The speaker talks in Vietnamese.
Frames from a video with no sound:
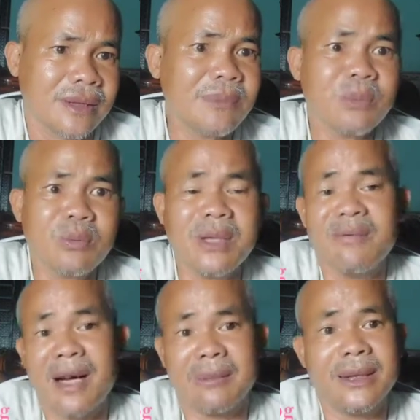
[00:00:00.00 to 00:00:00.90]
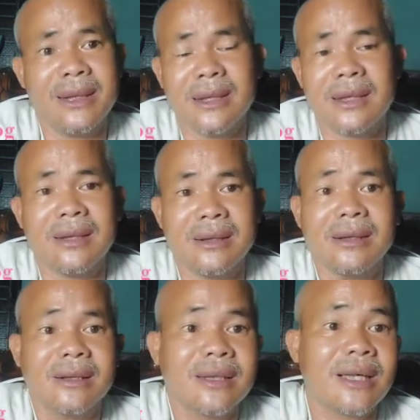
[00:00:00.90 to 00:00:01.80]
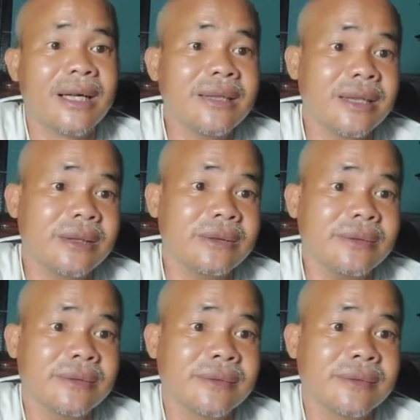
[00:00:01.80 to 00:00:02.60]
tiếp tục vi phạm nữa thì, thì ráng chịu